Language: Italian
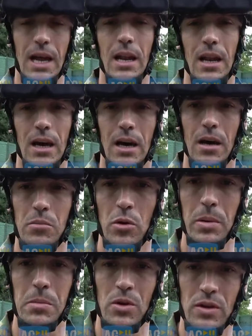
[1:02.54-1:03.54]
è il, il
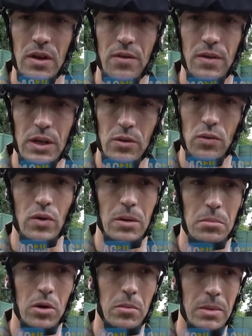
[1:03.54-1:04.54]
mio primo intervento su una
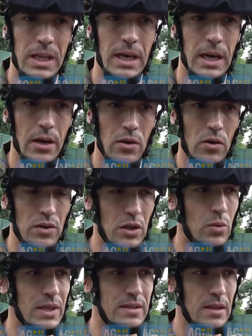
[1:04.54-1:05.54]
bomba d'aereo
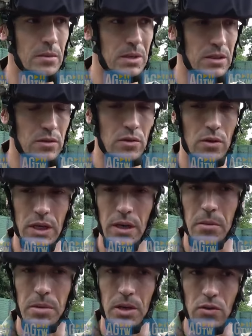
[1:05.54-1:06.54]
di queste dimensioni,
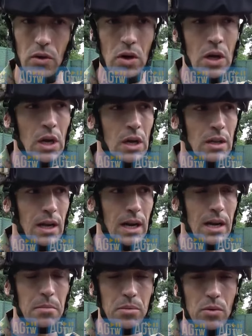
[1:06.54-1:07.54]
ripeto tra
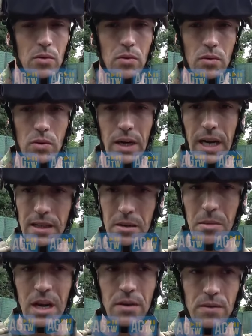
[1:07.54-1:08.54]
le più
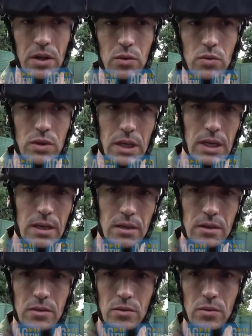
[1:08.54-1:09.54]
grandi mai rinvenute
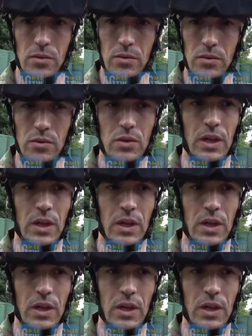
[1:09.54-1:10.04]
su, sul